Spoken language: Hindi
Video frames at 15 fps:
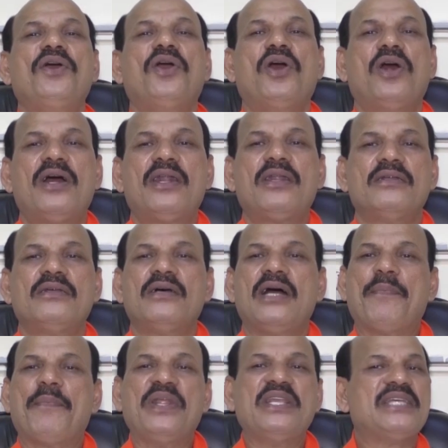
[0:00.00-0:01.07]
और
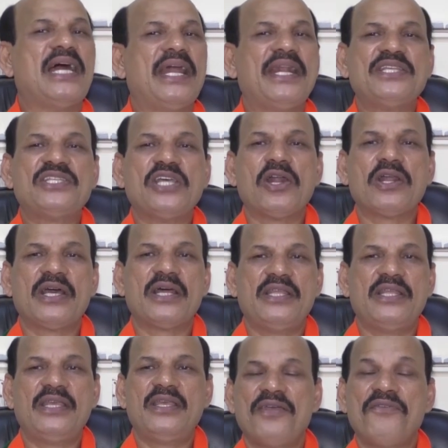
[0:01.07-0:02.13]
अपनी जान निछावर कर
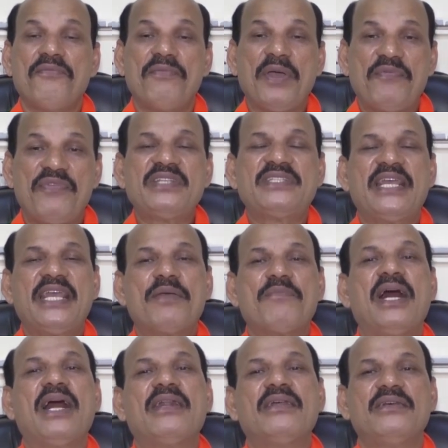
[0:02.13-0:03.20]
दी मैं फिर से एक
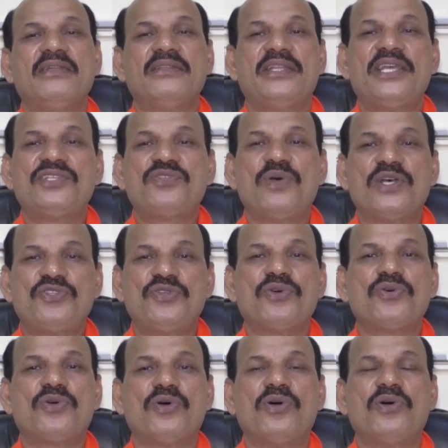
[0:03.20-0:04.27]
बार देशवासियों
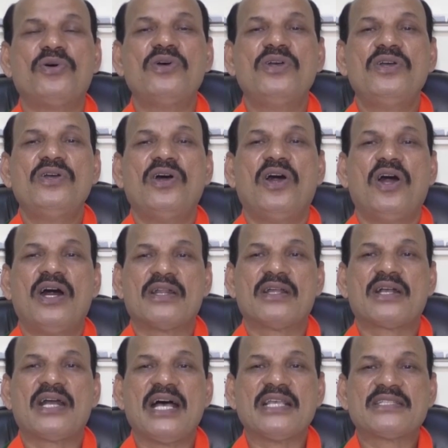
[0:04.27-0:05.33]
को और
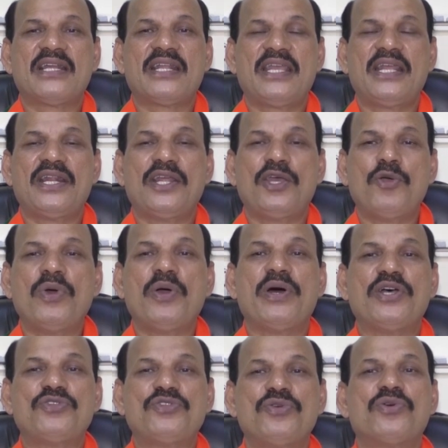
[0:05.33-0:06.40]
ख़ास करके नए
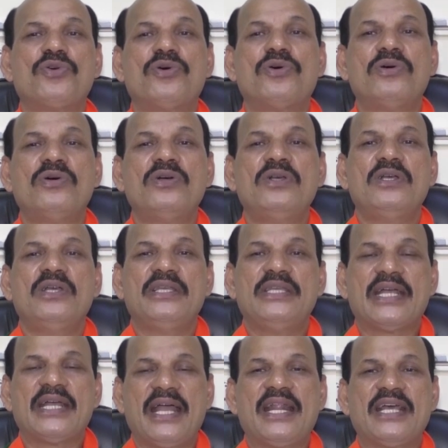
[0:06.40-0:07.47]
वासियों को ये
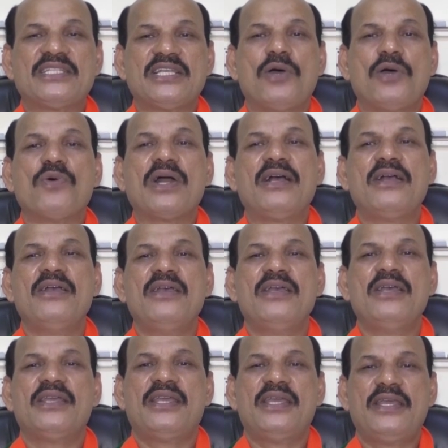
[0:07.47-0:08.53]
कहना चाहूँगा
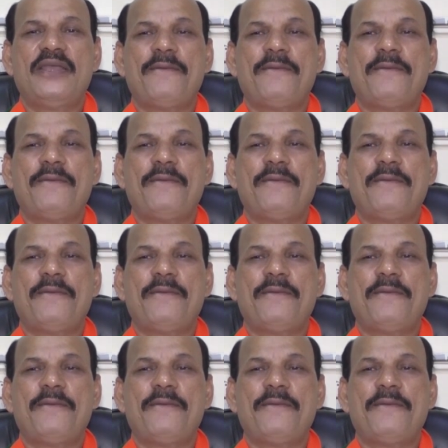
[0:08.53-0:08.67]
कि